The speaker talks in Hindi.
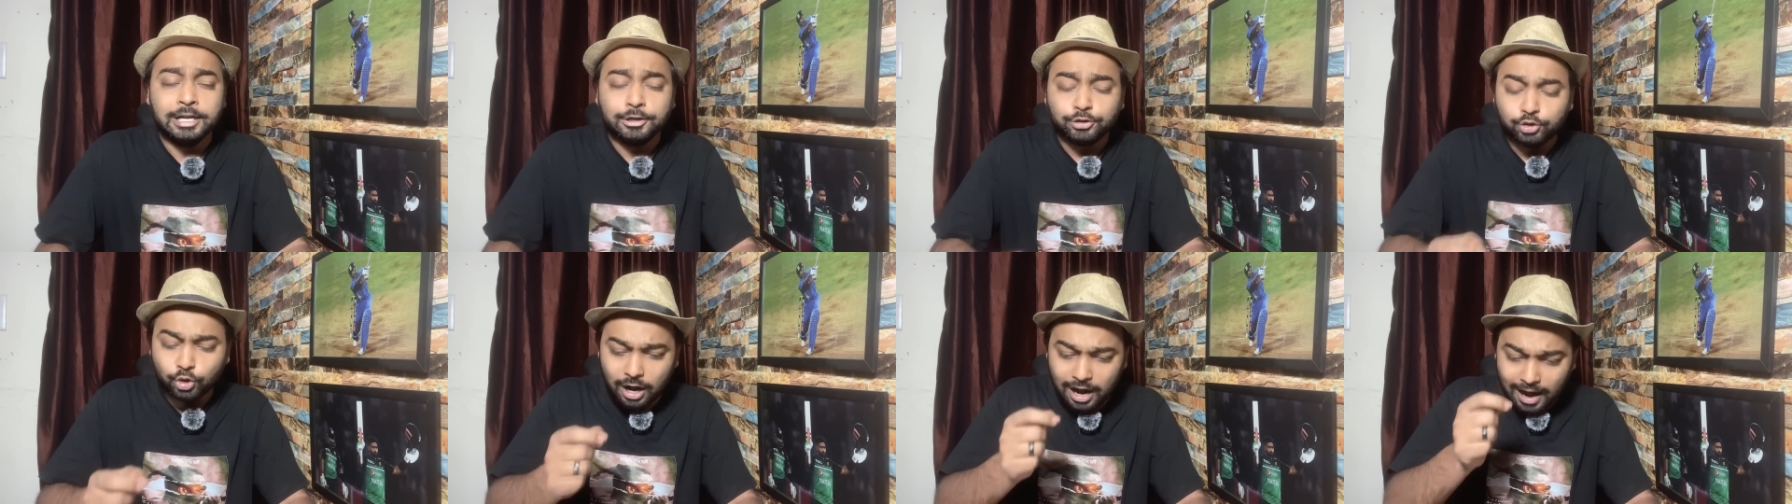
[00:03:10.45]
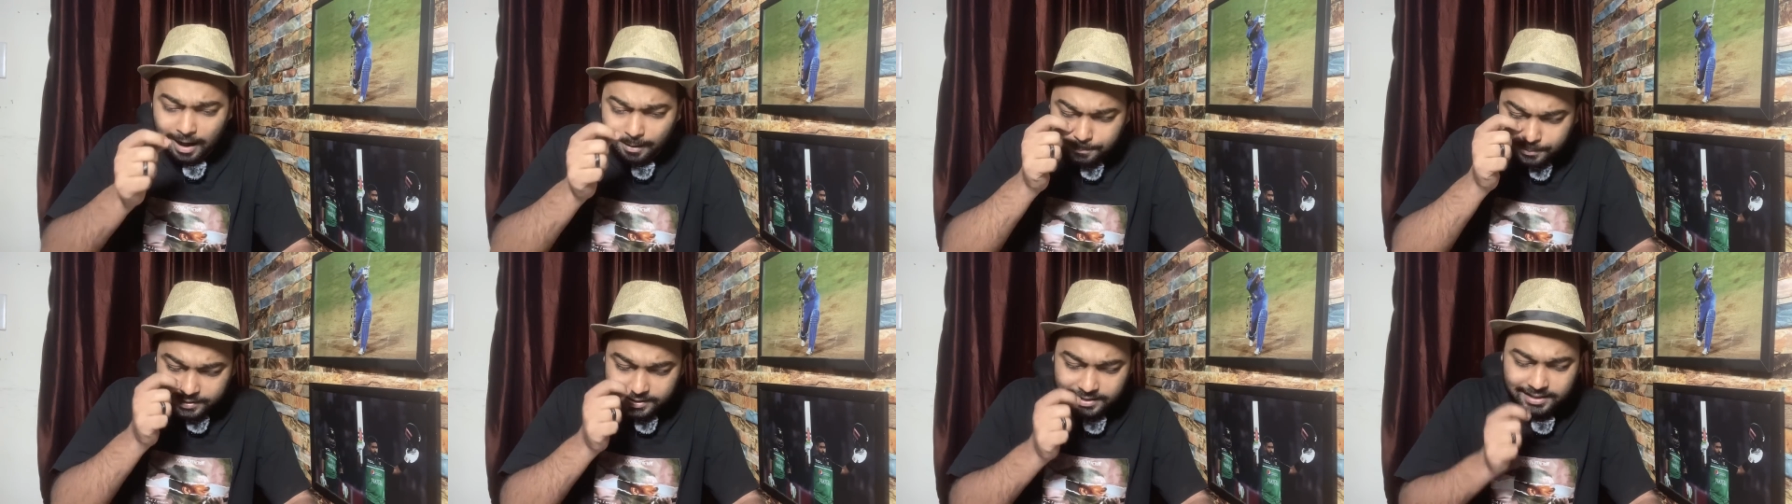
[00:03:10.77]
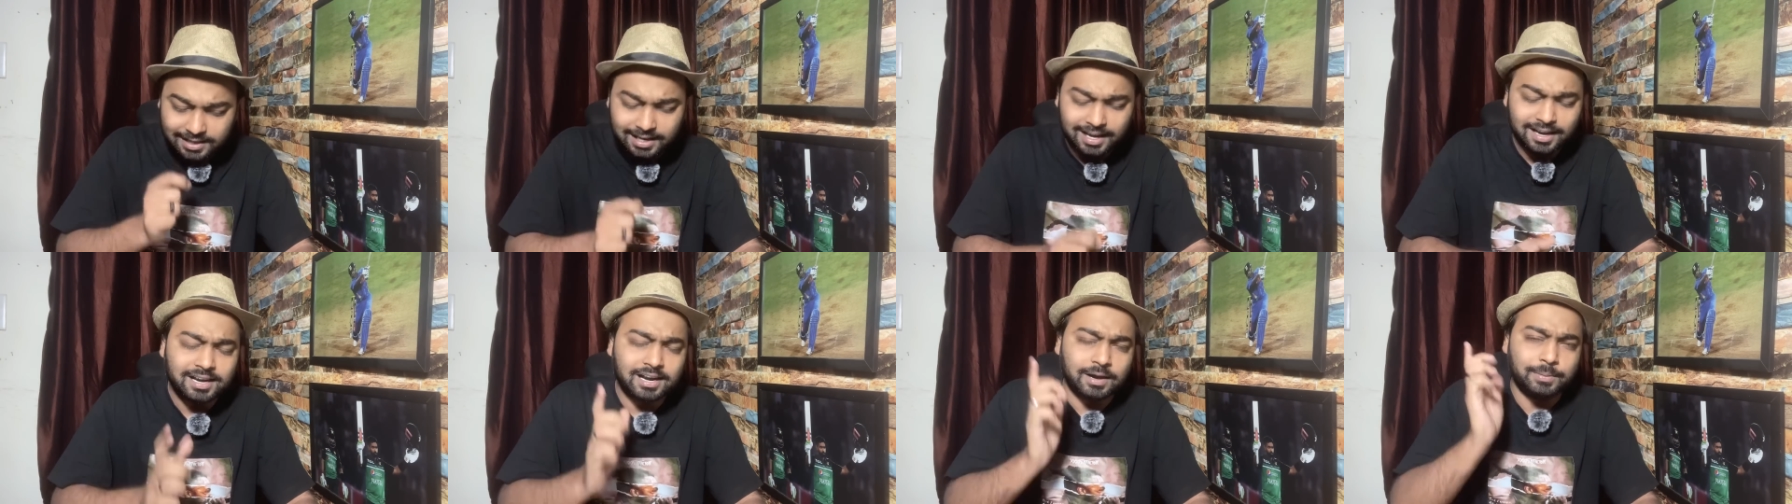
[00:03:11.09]
तो अब
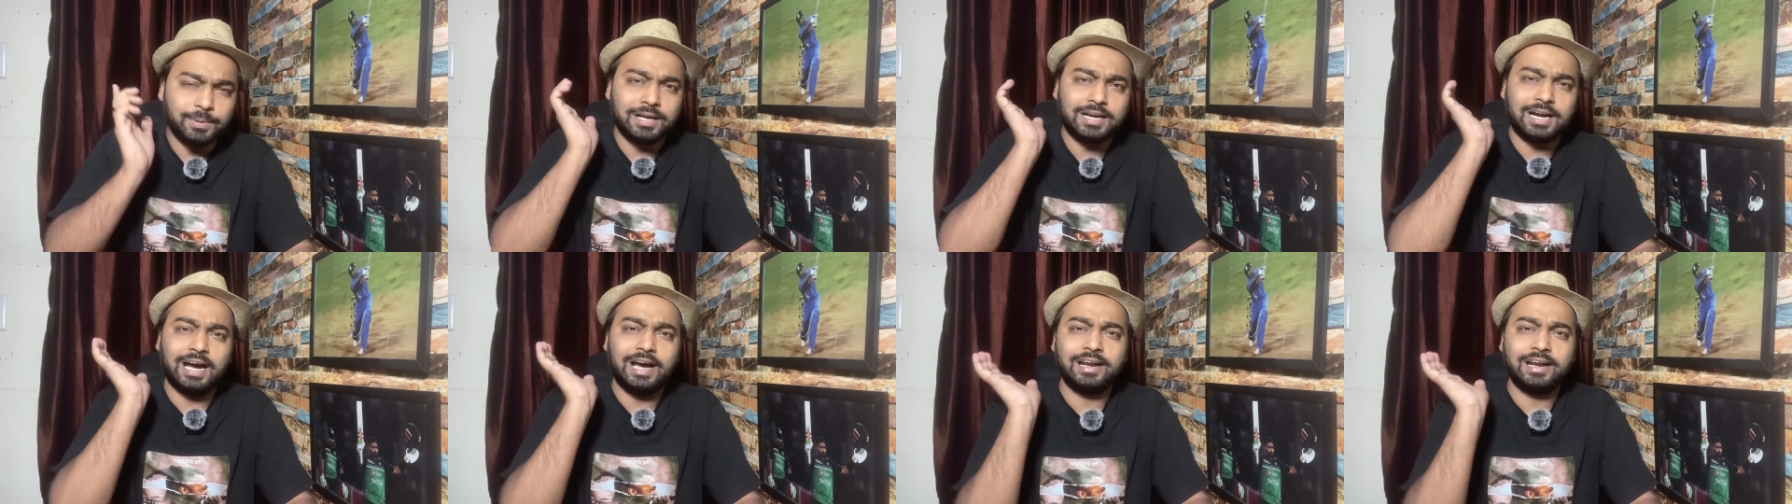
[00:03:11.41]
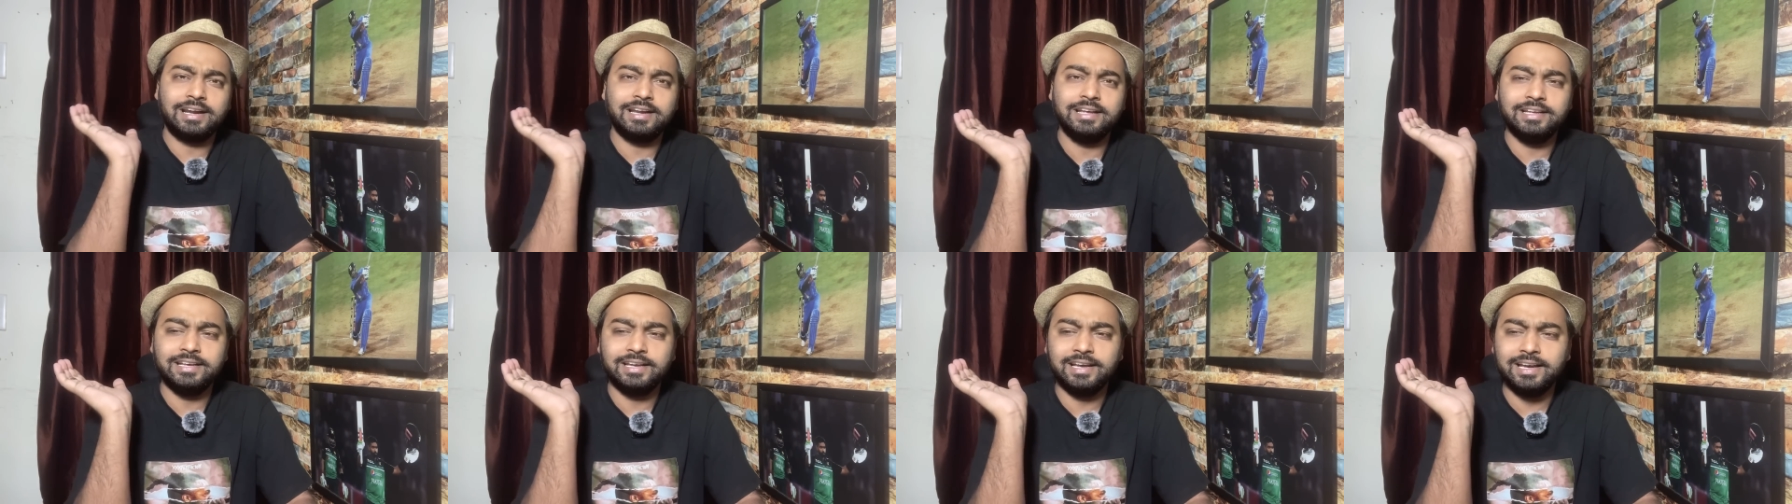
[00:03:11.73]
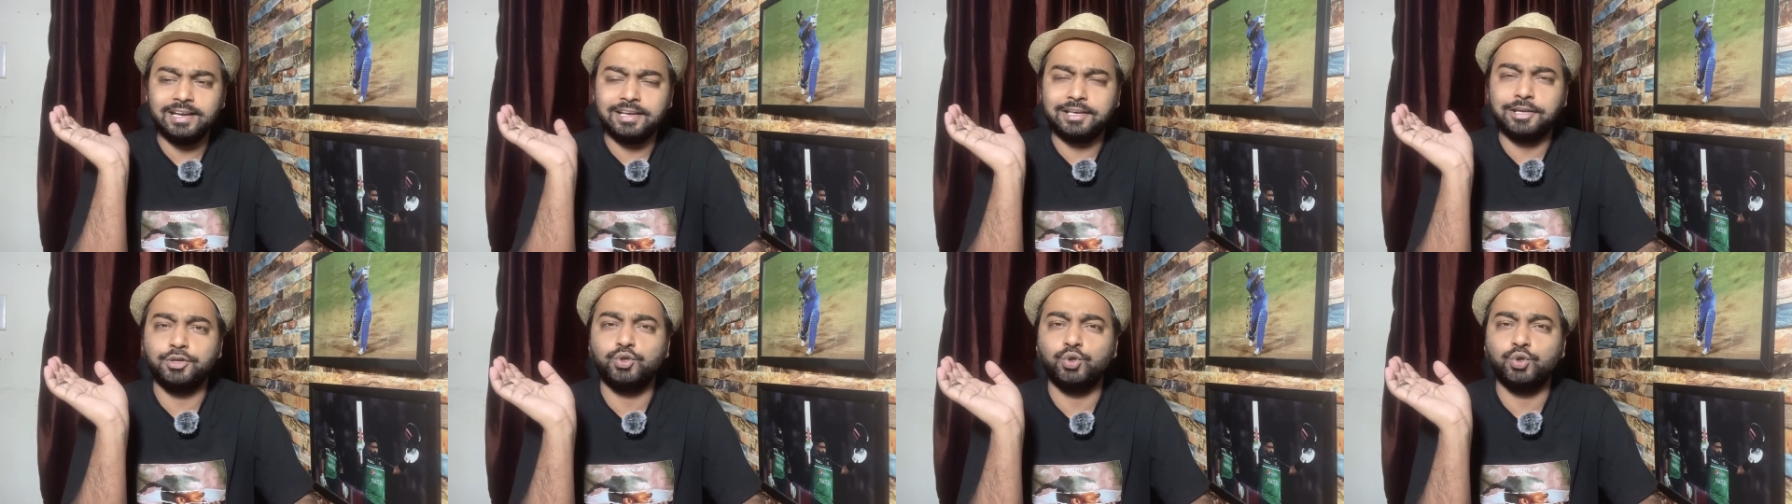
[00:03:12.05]
ये खबर आ रही
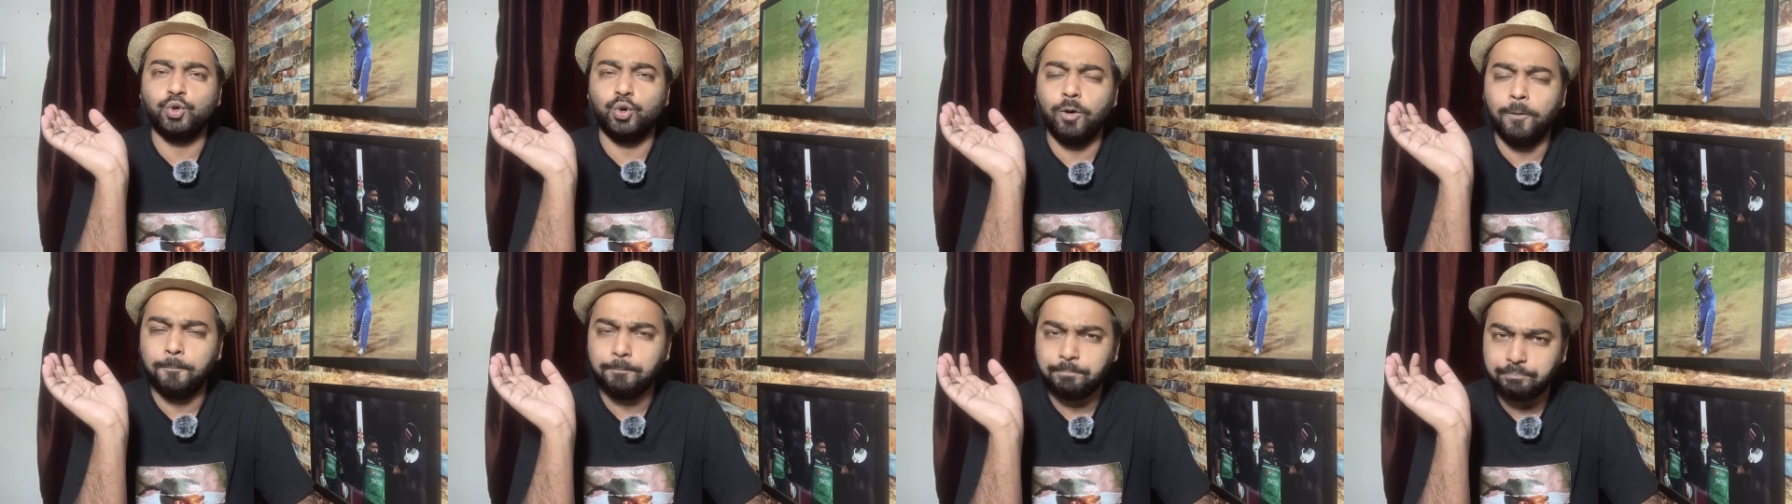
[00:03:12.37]
है कि जो